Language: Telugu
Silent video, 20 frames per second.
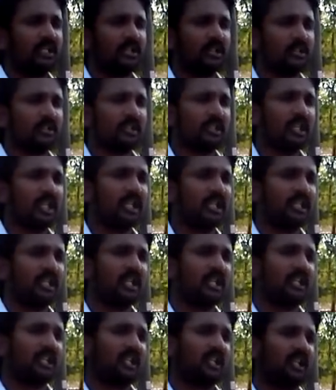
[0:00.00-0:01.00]
గంటలు దినాలు
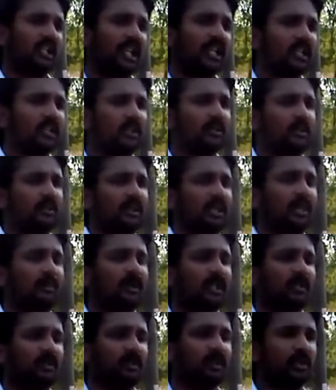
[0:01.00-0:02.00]
దినాలు అక్కడ లైన్లో
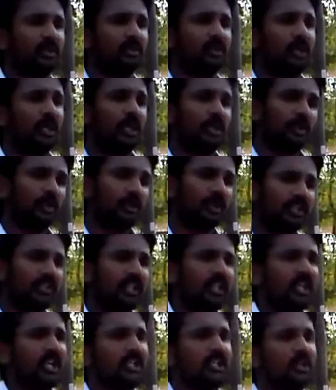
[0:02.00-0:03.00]
నిలబడుతున్నారు
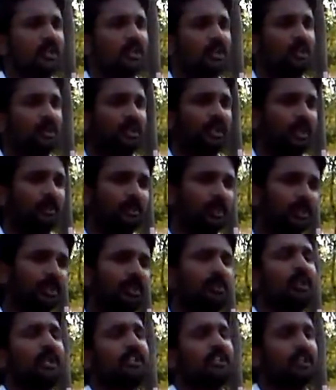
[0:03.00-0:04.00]
తొక్కిసలాటల్లో కొందరు మృతి
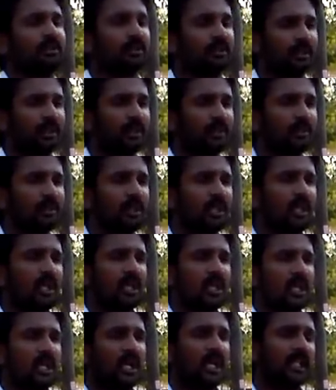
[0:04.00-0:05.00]
కూడా చెందుతున్నారు
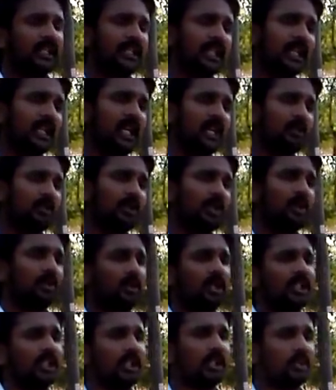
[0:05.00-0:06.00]
అంతేకాకుండా
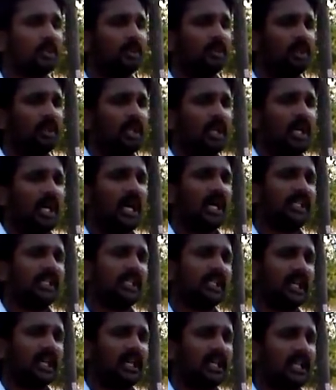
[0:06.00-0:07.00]
ఒక దిక్కు
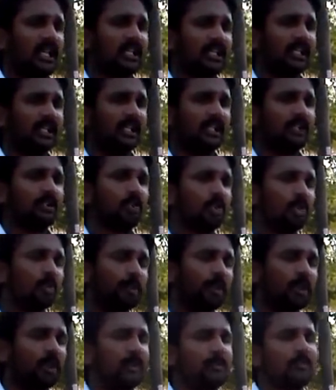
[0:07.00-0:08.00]
అధికారాన్ని
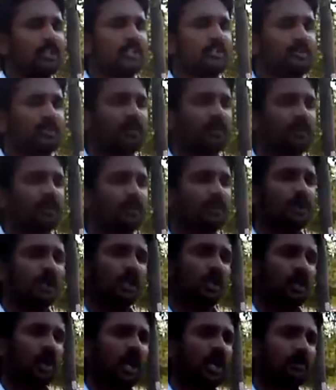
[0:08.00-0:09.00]
దురుపయోగం చేసుకుంటూ
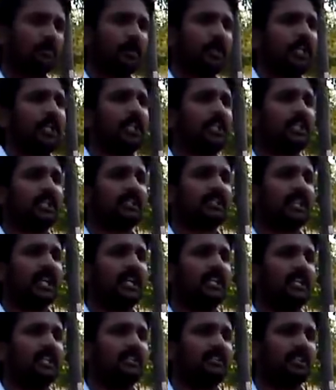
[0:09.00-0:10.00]
కార్పొరేటర్
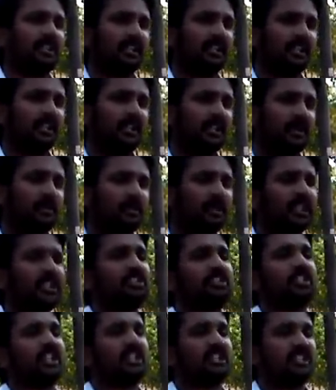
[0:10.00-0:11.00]
స్థాయి నుంచి
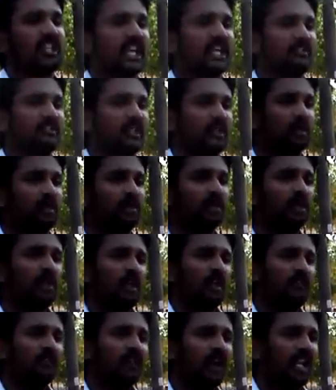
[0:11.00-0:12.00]
మినిస్టర్ స్థాయి వరకు
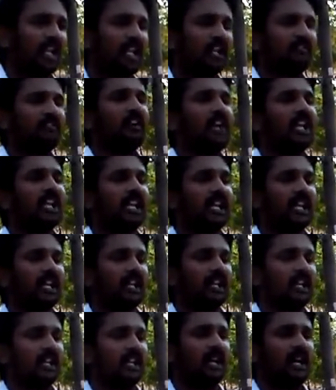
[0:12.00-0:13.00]
వాళ్ళకు వాళ్ళే
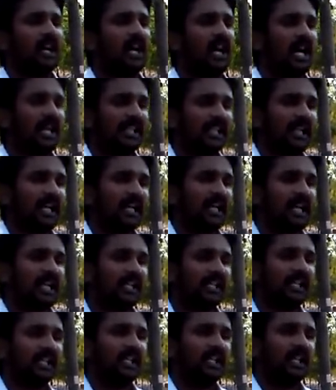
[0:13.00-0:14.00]
ఆ
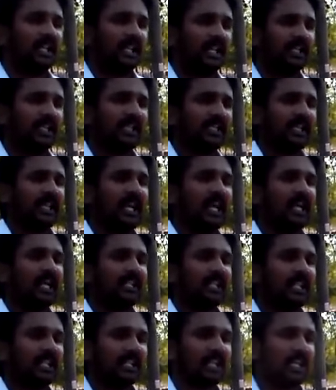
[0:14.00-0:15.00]
అధికారాన్ని ఏదైతే
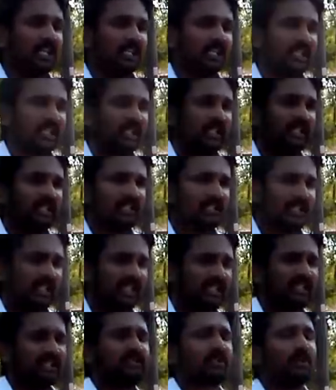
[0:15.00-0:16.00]
ఆధార్ కార్డ్ని
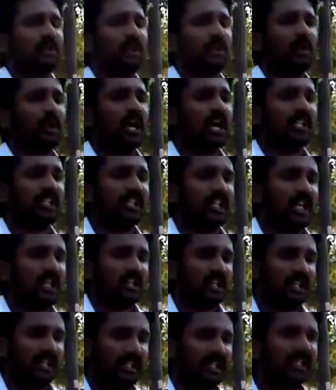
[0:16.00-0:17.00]
చేసిస్తున్నారో ఆ
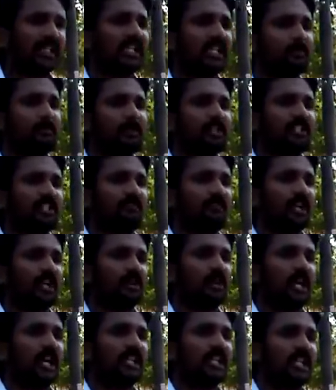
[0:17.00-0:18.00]
అధికారులను ఇంటికే తెప్పించి
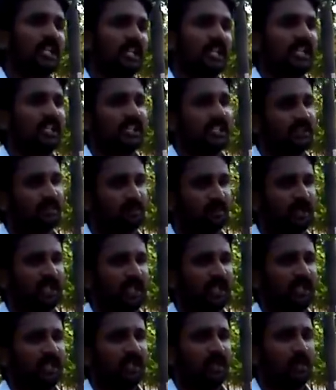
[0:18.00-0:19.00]
వాళ్ళు ఆధార్ కార్డు తీసుకునే
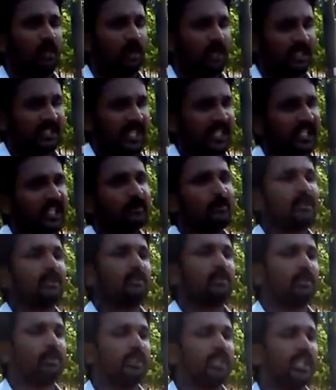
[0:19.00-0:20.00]
ఒక సందర్భం
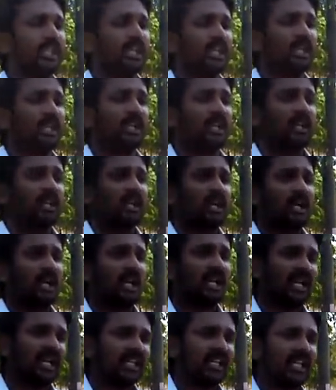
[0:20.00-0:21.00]
కూడా ఉంది
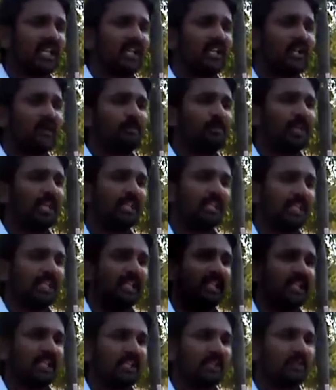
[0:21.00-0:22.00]
అలాగే మేము
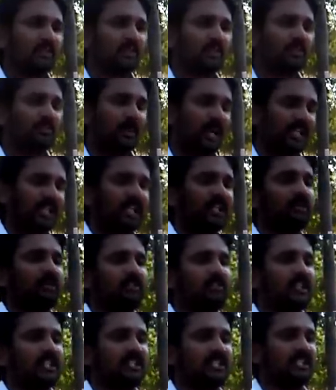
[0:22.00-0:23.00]
దీన్ని ఉస్మానియా
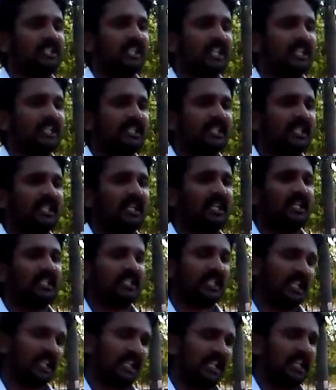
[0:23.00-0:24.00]
యూనివర్సిటీ జేఏసీగా
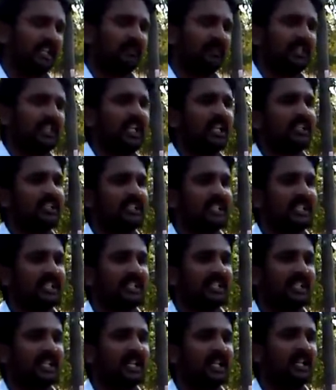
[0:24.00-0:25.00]
తెలంగాణ విద్యార్థి
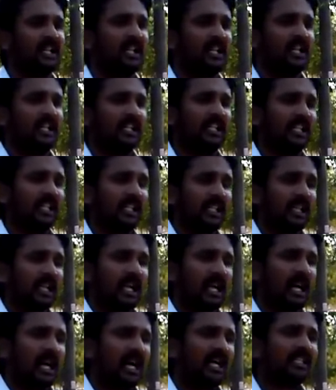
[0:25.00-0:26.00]
జేఏసీగా ఈ
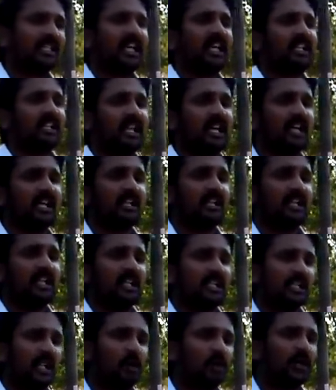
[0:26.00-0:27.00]
ఆధార్ కార్డ్
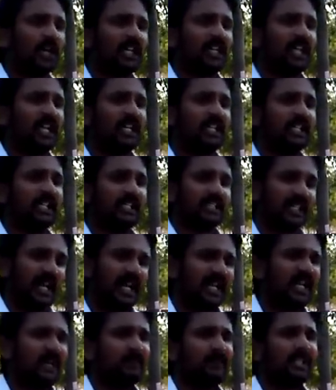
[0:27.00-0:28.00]
సౌకర్యాన్ని
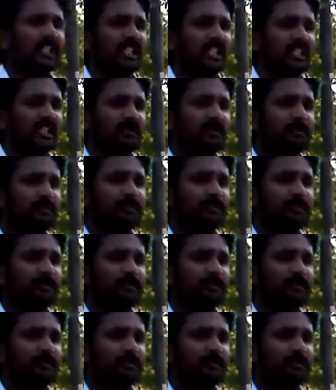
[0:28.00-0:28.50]
చాలామందికి